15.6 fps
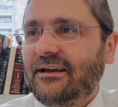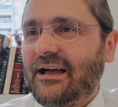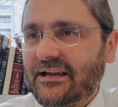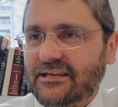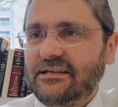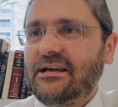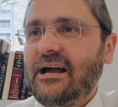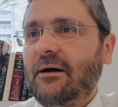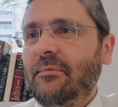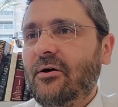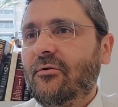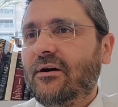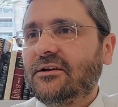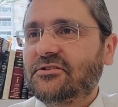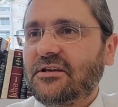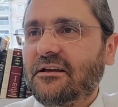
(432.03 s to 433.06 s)
Chagiga
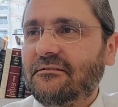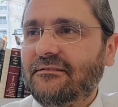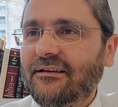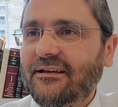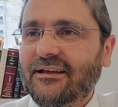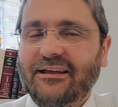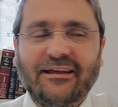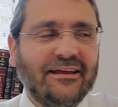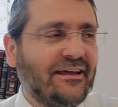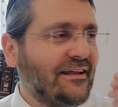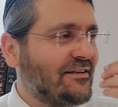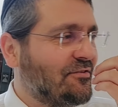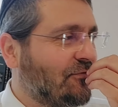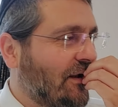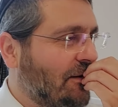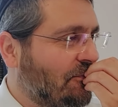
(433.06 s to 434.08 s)
Baruch Hashem. Et
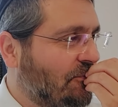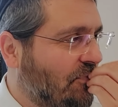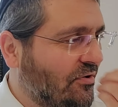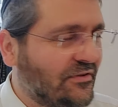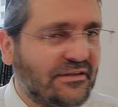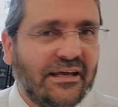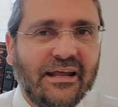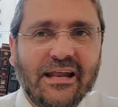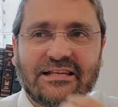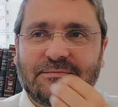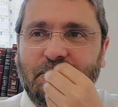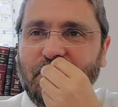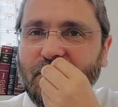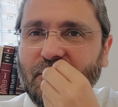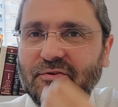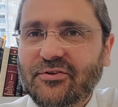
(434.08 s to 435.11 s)
tu vois la beauté, la
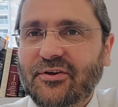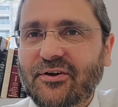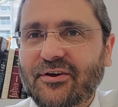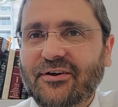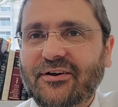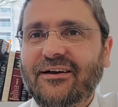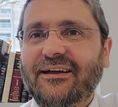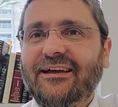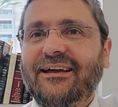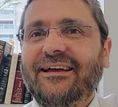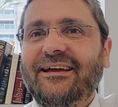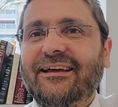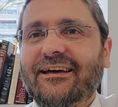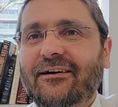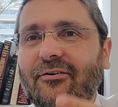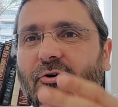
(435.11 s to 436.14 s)
splendeur.
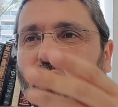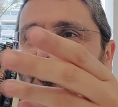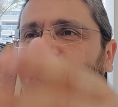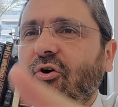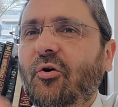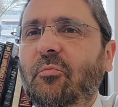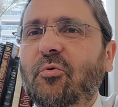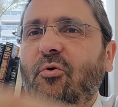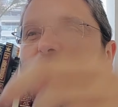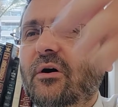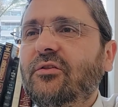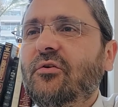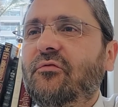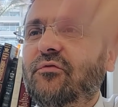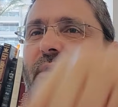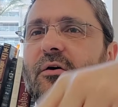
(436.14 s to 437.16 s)
Auto, pourquoi
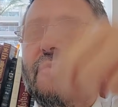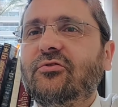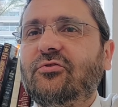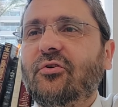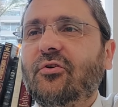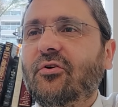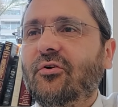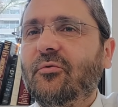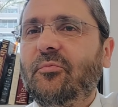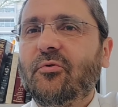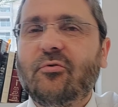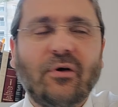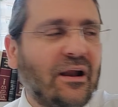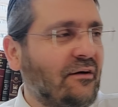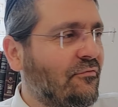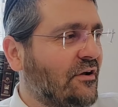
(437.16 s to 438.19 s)
deux fois auto
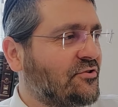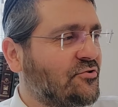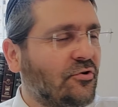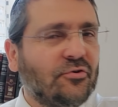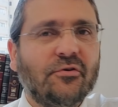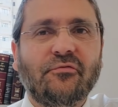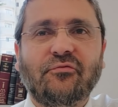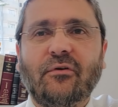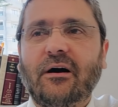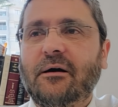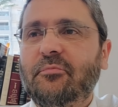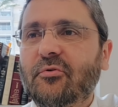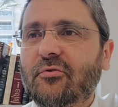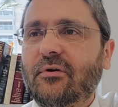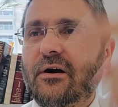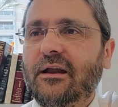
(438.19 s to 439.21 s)
Pourquoi la voiture deux fois
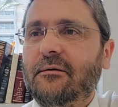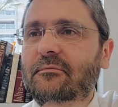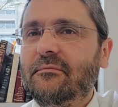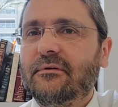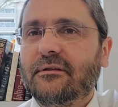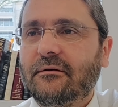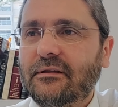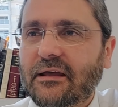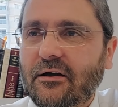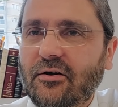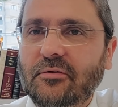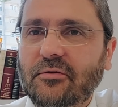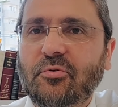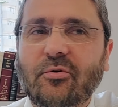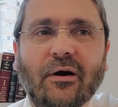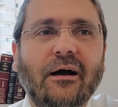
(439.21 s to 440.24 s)
Pourquoi la
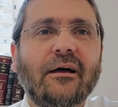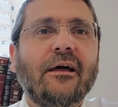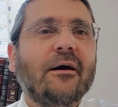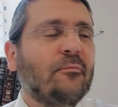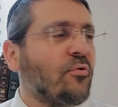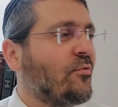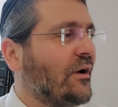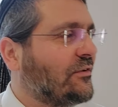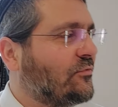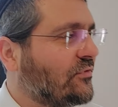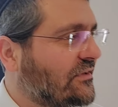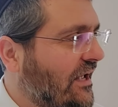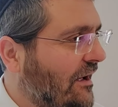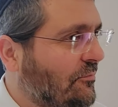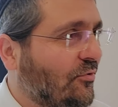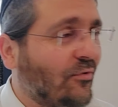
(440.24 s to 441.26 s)
pourquoi, pourquoi tout
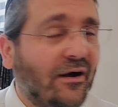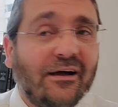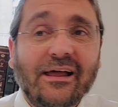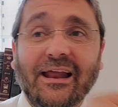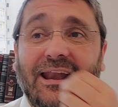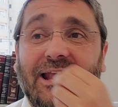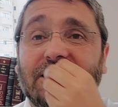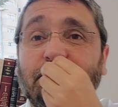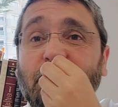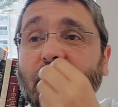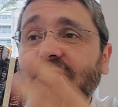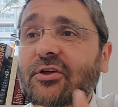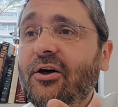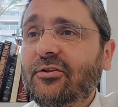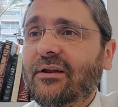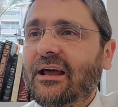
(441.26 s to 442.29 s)
ça Pourquoi la
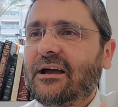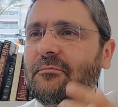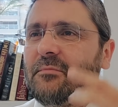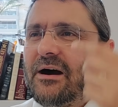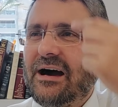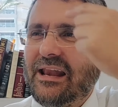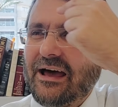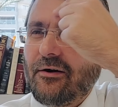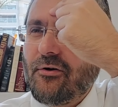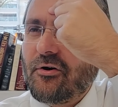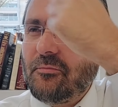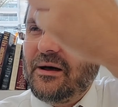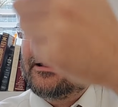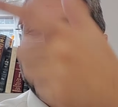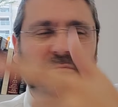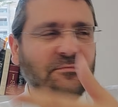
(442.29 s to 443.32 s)
splendeur de la camarade, la
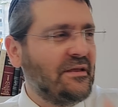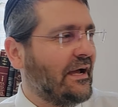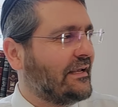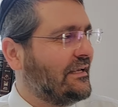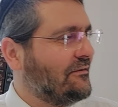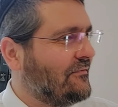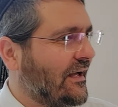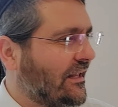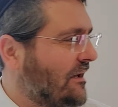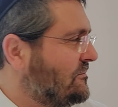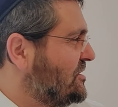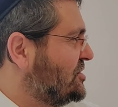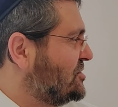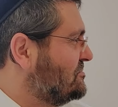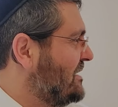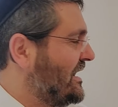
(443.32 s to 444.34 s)
Chokhmah de Rabbi Akiva, de
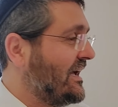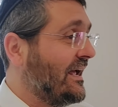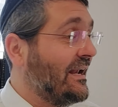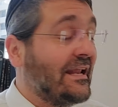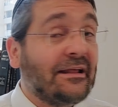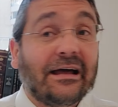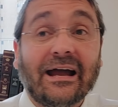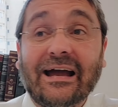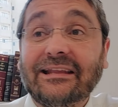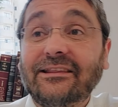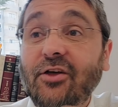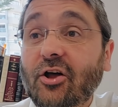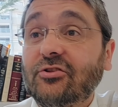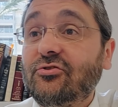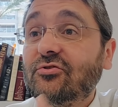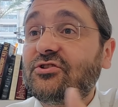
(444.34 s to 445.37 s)
Rabbi Ishmael, les
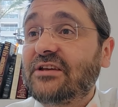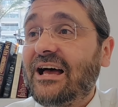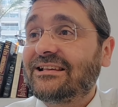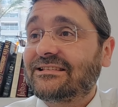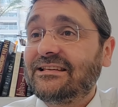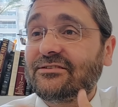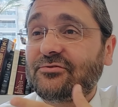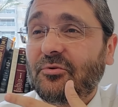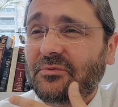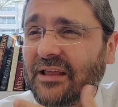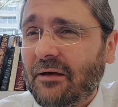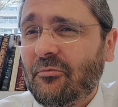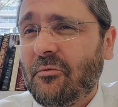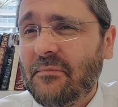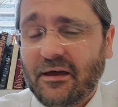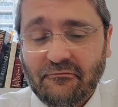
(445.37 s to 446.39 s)
Agadot du chasse qui sont
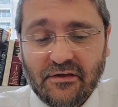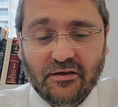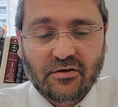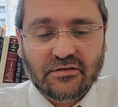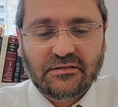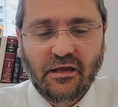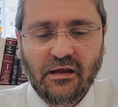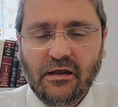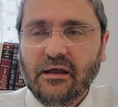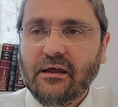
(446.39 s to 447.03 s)
tellement merveilleuses